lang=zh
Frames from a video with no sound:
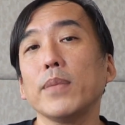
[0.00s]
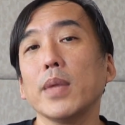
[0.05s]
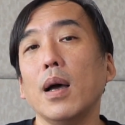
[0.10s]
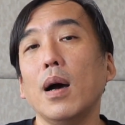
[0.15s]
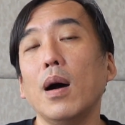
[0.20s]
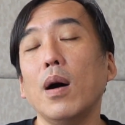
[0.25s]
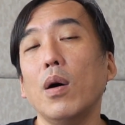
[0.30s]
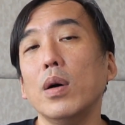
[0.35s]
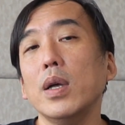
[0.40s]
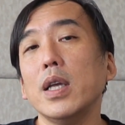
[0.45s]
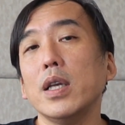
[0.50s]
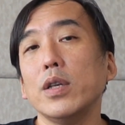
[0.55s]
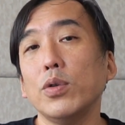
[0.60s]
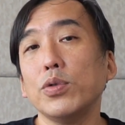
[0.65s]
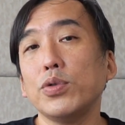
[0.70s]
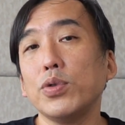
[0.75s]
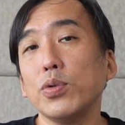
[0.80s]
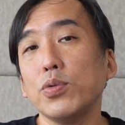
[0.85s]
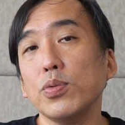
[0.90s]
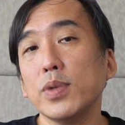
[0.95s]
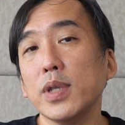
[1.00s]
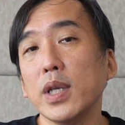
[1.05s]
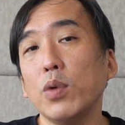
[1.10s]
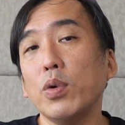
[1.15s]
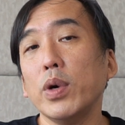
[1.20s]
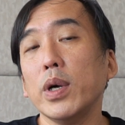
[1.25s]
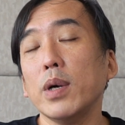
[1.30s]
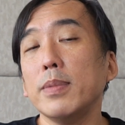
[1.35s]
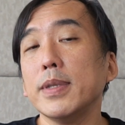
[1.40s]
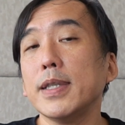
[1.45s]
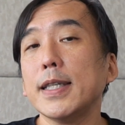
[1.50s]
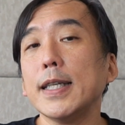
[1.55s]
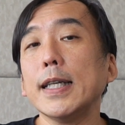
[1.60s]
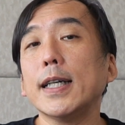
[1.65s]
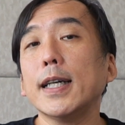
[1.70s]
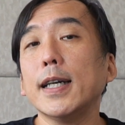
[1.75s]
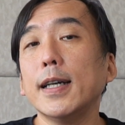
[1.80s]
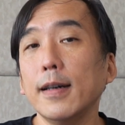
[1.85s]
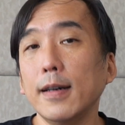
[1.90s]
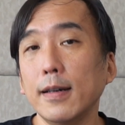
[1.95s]
好有救助协会，我们尽
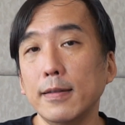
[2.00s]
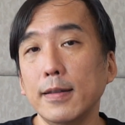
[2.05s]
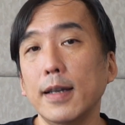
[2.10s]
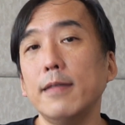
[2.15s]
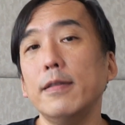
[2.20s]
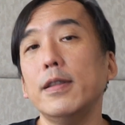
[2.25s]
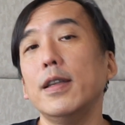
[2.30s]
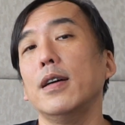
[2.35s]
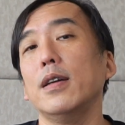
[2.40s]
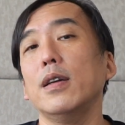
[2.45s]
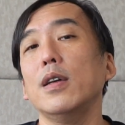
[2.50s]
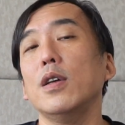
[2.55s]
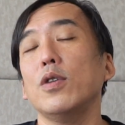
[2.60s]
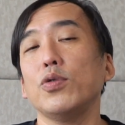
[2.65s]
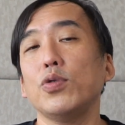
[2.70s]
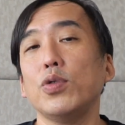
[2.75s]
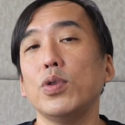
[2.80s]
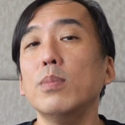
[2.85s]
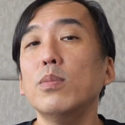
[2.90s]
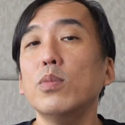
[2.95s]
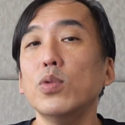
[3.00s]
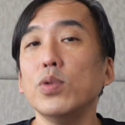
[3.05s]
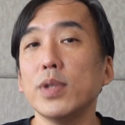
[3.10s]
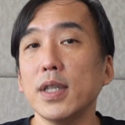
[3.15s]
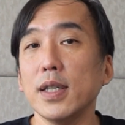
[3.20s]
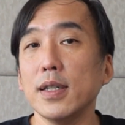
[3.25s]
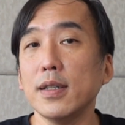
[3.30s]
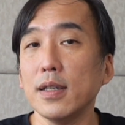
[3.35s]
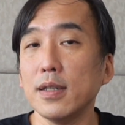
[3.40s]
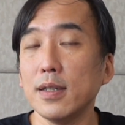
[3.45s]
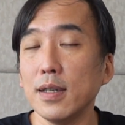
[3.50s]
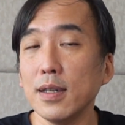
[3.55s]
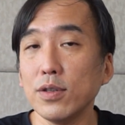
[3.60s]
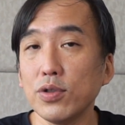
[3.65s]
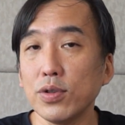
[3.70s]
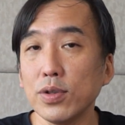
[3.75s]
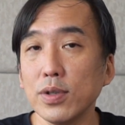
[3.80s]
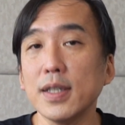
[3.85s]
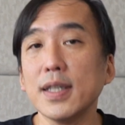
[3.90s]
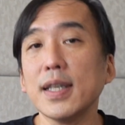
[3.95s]
可能的去募集这些
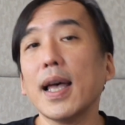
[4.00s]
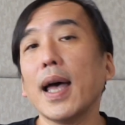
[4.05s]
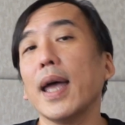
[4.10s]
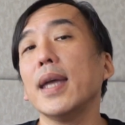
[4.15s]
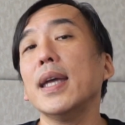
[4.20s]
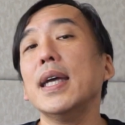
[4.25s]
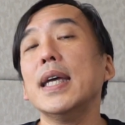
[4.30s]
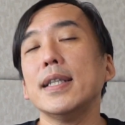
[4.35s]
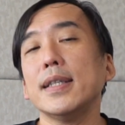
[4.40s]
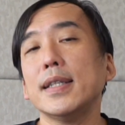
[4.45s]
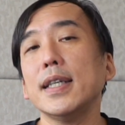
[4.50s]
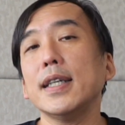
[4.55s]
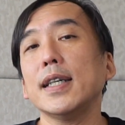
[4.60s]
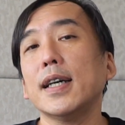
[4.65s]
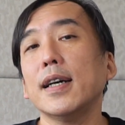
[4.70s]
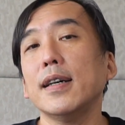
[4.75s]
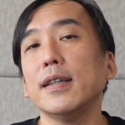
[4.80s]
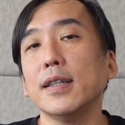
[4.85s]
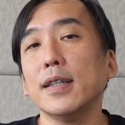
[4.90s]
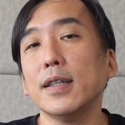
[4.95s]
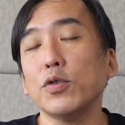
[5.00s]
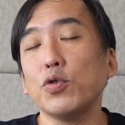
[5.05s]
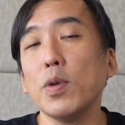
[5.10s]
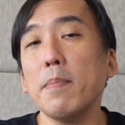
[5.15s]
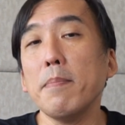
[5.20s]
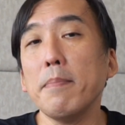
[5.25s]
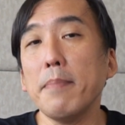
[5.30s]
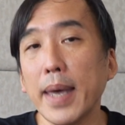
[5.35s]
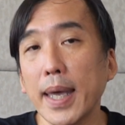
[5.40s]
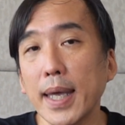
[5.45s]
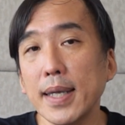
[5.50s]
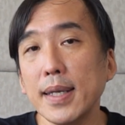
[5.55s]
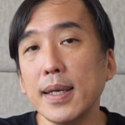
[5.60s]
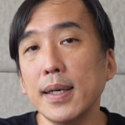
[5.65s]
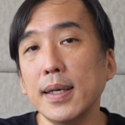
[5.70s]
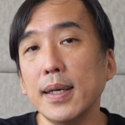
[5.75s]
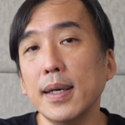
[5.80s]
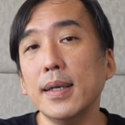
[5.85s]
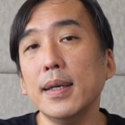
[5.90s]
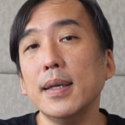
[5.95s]
食材，尽可能去媒
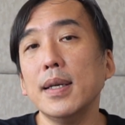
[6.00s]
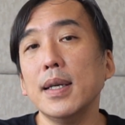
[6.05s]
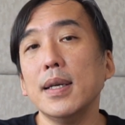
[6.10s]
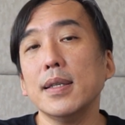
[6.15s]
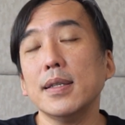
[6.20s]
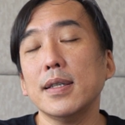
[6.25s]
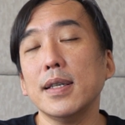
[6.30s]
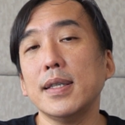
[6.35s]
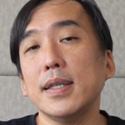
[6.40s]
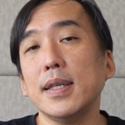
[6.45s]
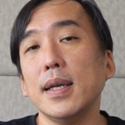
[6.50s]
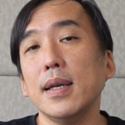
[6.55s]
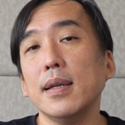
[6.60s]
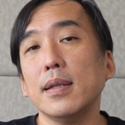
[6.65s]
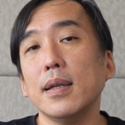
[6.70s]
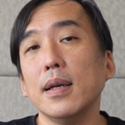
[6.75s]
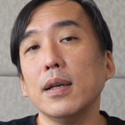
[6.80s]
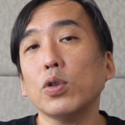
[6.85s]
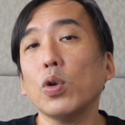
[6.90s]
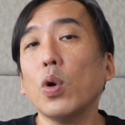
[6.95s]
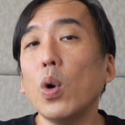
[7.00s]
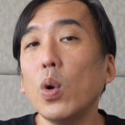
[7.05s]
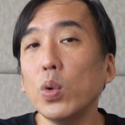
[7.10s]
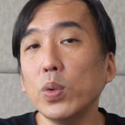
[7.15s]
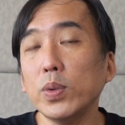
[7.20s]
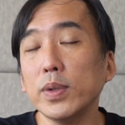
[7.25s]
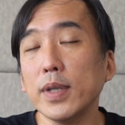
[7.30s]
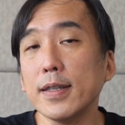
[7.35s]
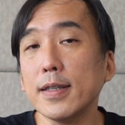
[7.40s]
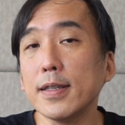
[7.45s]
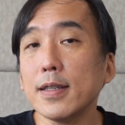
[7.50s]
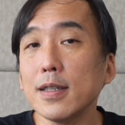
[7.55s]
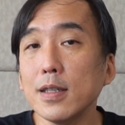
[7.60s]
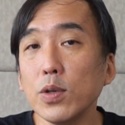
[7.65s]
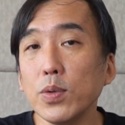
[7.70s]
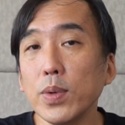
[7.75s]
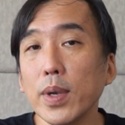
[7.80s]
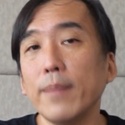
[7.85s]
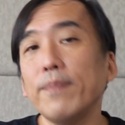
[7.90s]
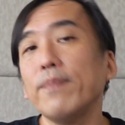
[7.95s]
合这些的通路的资
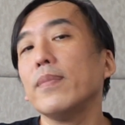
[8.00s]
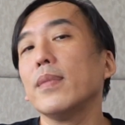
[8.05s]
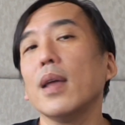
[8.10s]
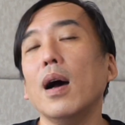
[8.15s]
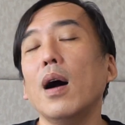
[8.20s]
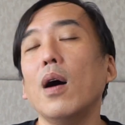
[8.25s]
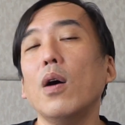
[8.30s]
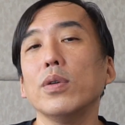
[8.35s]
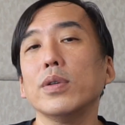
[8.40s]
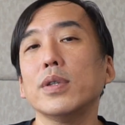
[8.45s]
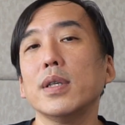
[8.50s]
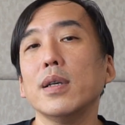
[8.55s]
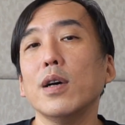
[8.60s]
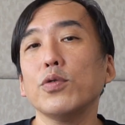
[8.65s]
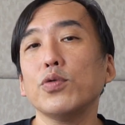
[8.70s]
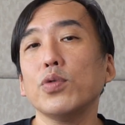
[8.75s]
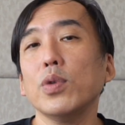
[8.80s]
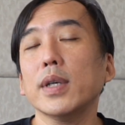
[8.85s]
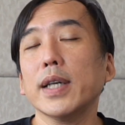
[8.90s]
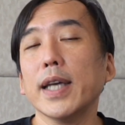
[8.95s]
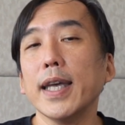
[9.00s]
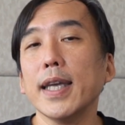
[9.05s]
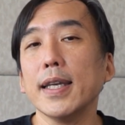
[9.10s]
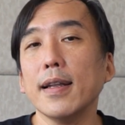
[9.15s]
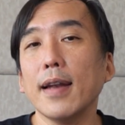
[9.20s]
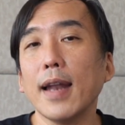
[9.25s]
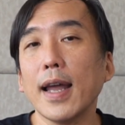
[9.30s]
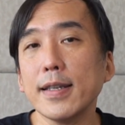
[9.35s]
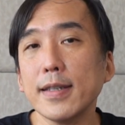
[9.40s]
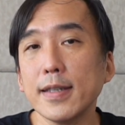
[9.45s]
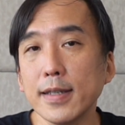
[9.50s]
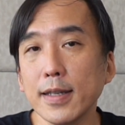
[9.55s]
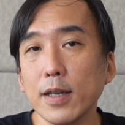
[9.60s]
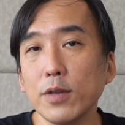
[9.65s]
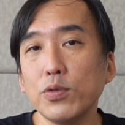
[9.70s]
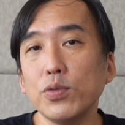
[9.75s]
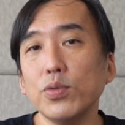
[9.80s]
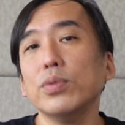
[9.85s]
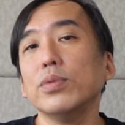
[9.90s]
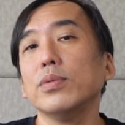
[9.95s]
源，好希望说可以来协
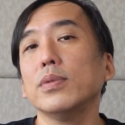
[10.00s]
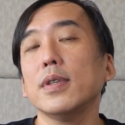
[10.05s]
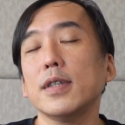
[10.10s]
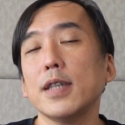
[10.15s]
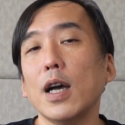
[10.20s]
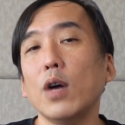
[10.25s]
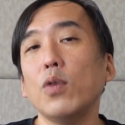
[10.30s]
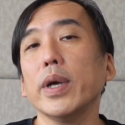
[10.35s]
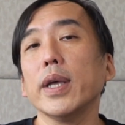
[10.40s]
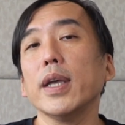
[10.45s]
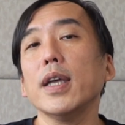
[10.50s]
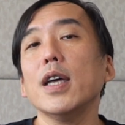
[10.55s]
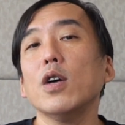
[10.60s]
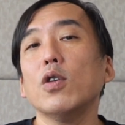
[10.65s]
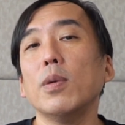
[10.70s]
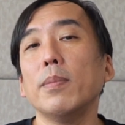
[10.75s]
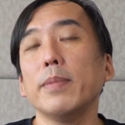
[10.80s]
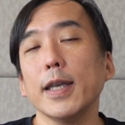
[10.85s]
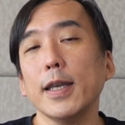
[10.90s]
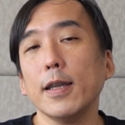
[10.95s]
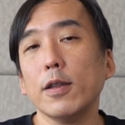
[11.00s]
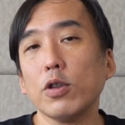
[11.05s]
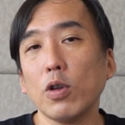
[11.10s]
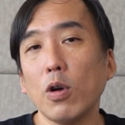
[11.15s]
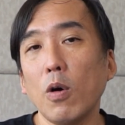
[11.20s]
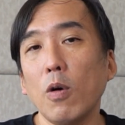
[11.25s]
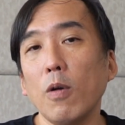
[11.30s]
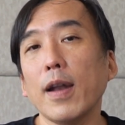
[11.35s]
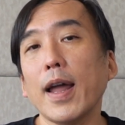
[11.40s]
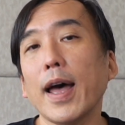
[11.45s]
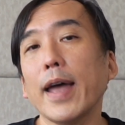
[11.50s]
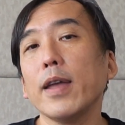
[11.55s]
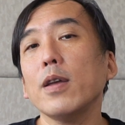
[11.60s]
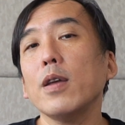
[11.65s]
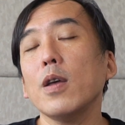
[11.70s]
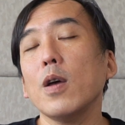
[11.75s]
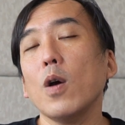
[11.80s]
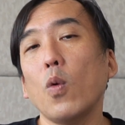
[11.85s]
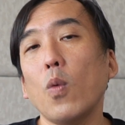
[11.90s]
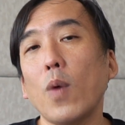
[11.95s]
助教会，我们一同来
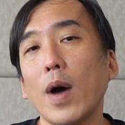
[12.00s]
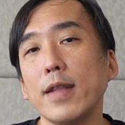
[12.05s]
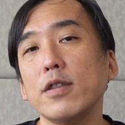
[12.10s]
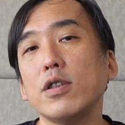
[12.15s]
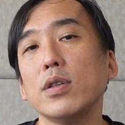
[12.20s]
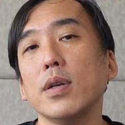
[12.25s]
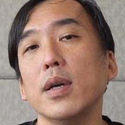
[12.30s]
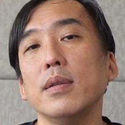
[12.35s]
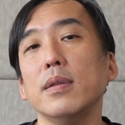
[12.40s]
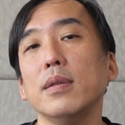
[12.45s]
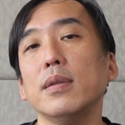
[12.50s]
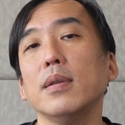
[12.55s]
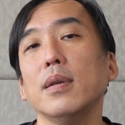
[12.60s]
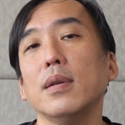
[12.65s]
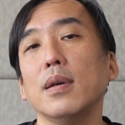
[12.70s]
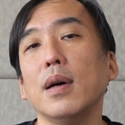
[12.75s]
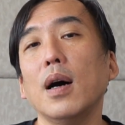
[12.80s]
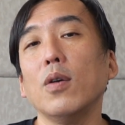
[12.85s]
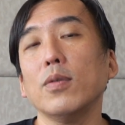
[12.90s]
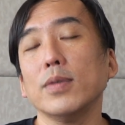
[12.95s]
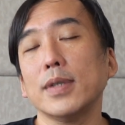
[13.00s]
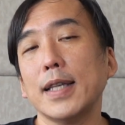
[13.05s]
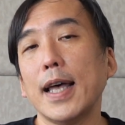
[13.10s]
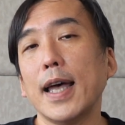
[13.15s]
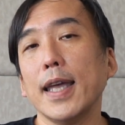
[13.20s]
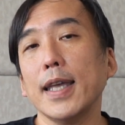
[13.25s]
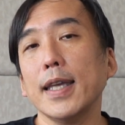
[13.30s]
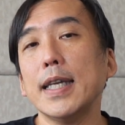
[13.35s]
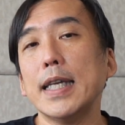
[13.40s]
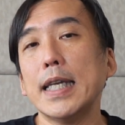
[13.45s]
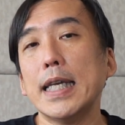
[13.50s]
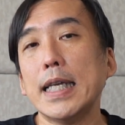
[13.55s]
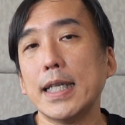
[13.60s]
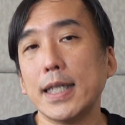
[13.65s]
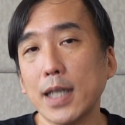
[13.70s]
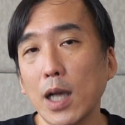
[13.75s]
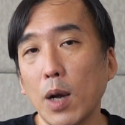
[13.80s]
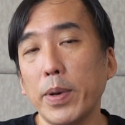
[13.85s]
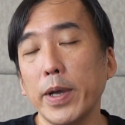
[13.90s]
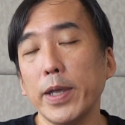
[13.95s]
完成，好在
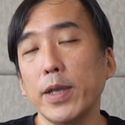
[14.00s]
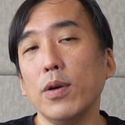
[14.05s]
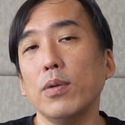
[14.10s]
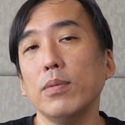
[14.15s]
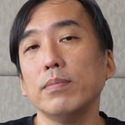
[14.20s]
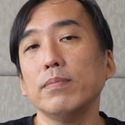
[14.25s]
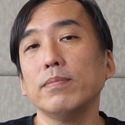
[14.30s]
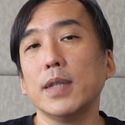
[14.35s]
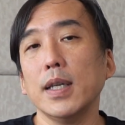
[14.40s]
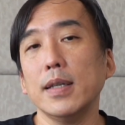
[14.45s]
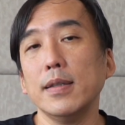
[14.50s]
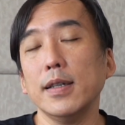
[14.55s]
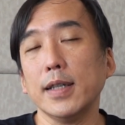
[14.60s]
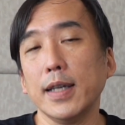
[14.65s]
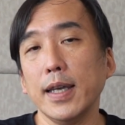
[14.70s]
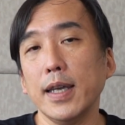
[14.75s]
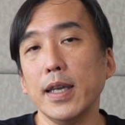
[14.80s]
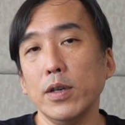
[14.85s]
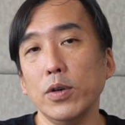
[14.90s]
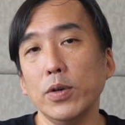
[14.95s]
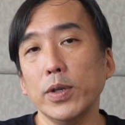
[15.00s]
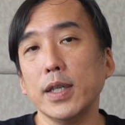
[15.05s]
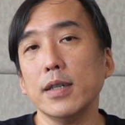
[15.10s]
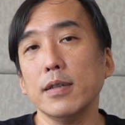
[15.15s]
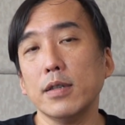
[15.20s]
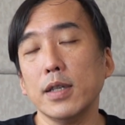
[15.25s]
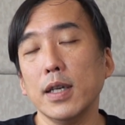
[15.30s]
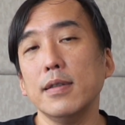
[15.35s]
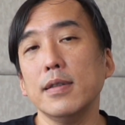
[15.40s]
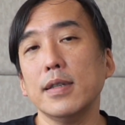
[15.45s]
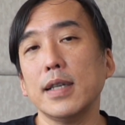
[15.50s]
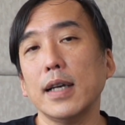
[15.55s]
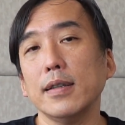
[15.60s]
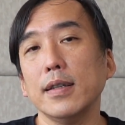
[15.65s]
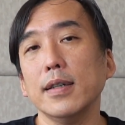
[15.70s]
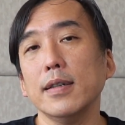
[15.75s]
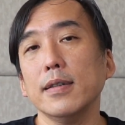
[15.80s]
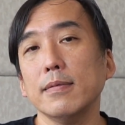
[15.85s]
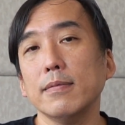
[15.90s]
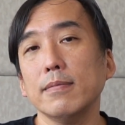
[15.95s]
小朋友真的可以有一个成长
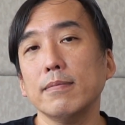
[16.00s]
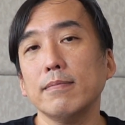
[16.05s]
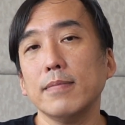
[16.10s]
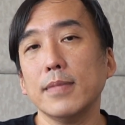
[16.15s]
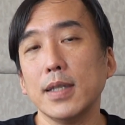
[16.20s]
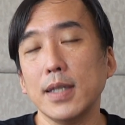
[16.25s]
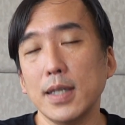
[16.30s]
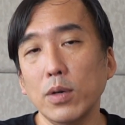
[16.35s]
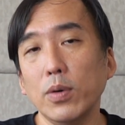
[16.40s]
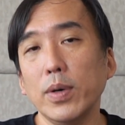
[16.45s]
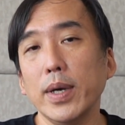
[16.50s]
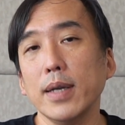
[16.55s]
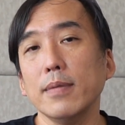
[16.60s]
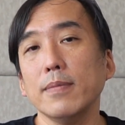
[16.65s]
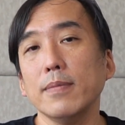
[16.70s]
的。机会，